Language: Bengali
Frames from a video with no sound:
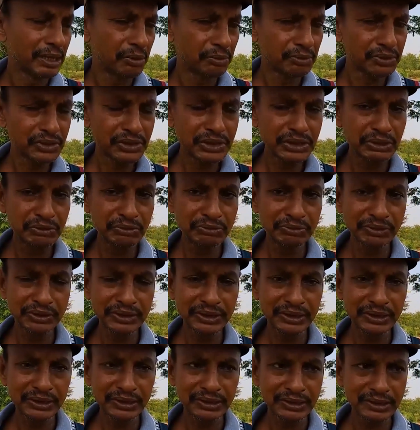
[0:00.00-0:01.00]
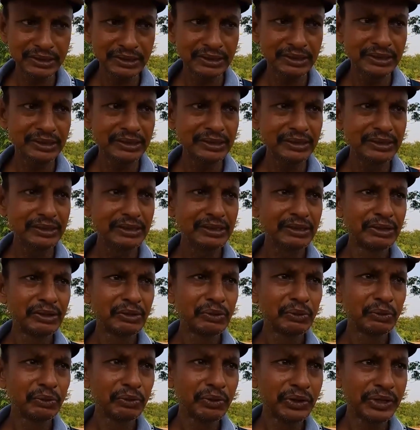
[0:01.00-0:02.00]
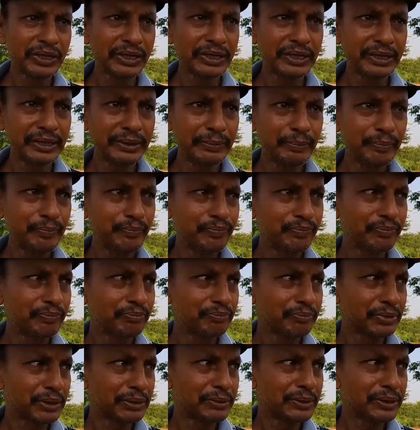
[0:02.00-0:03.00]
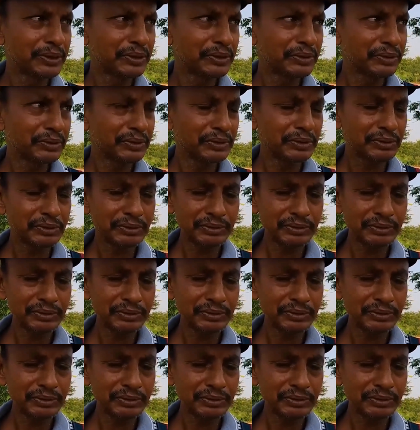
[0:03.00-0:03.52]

এবং সিউড়িতে গিয়ে উনি বিভিন্ন